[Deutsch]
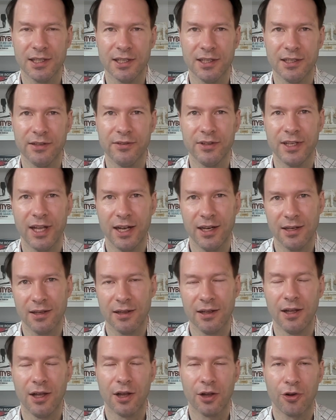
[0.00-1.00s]
Die
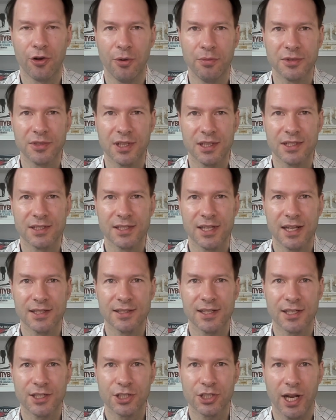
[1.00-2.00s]
Dividende kommt äh, sehr,
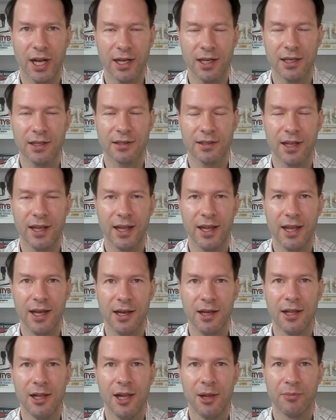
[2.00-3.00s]
sehr stattlich
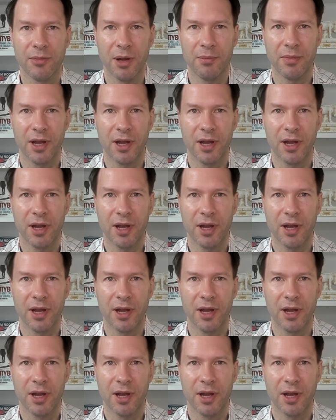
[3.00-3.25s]
daher bei